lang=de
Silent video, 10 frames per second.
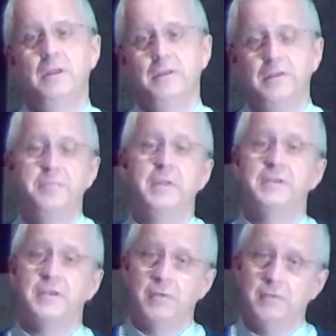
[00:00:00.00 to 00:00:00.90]
dass man
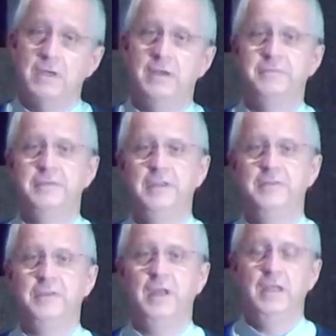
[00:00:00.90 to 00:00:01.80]
dauerhaft
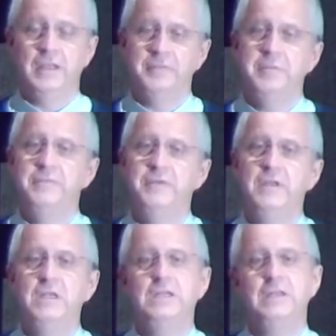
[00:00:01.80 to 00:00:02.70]
ist, dass man
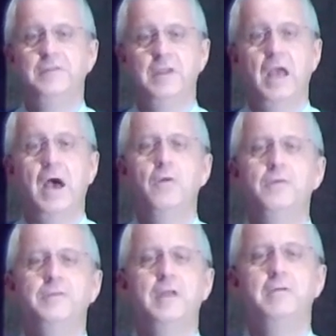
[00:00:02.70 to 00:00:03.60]
wirklich diese
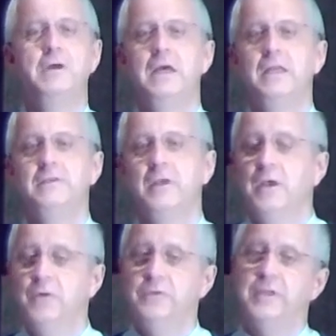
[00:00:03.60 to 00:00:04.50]
Ausdauer hat
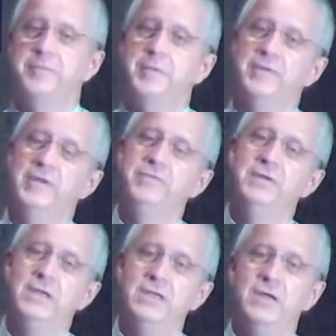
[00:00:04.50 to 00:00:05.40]
und dass man sich
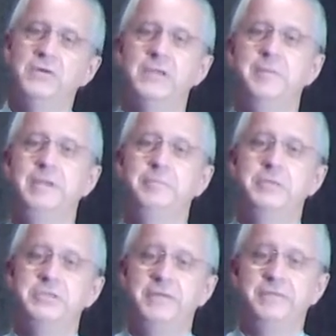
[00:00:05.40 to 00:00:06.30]
wirklich auch damit
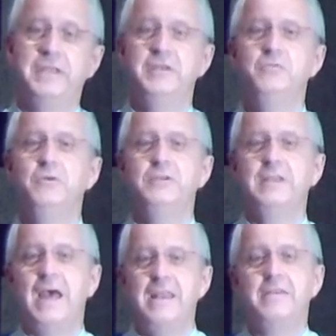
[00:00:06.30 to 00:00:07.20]
beschäftigt. Nur
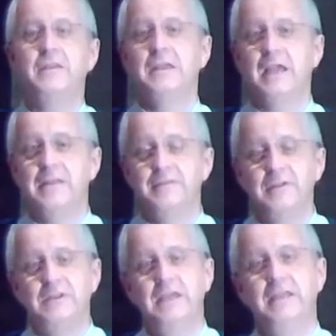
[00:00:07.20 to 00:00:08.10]
dann kann
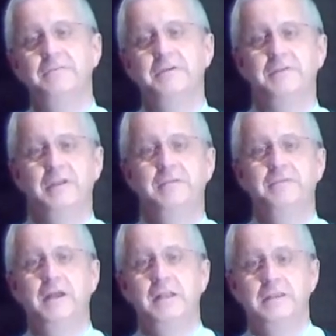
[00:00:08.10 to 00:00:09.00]
sich etwas
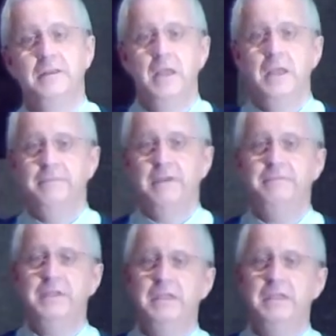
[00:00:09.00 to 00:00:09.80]
entfalten. Wenn wir